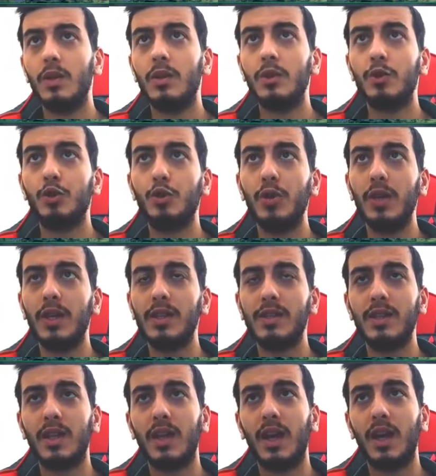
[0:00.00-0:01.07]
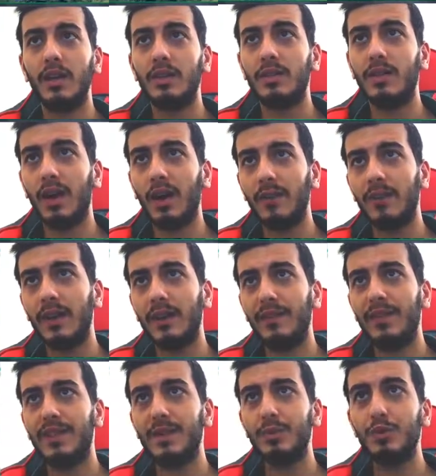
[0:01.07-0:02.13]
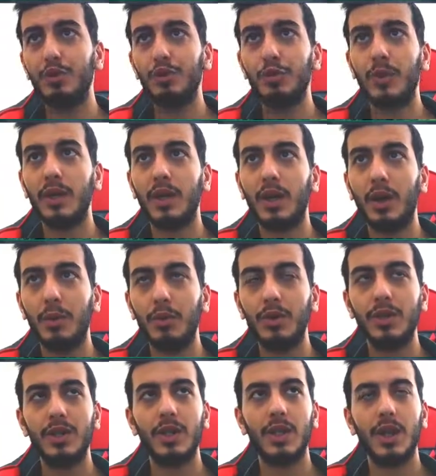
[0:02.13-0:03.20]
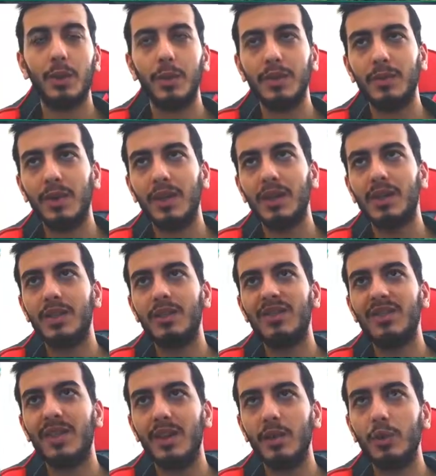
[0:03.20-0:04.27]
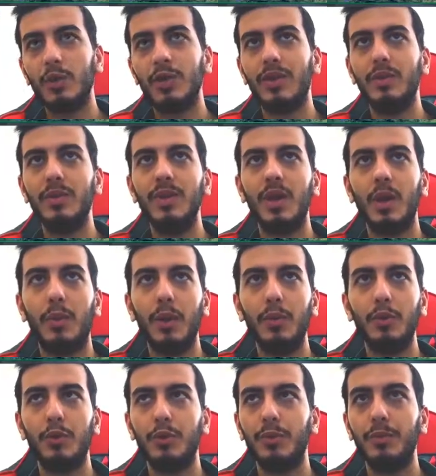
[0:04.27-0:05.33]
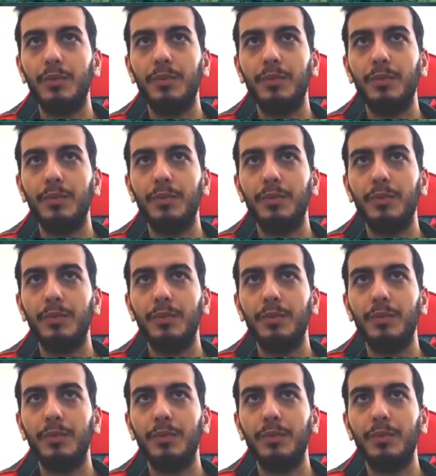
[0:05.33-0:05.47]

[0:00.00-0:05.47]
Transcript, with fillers: Şöyle aslında tank falan versem büyük ihtimalle kabul edecek ama maalesef tank üretimi yapamıyorum.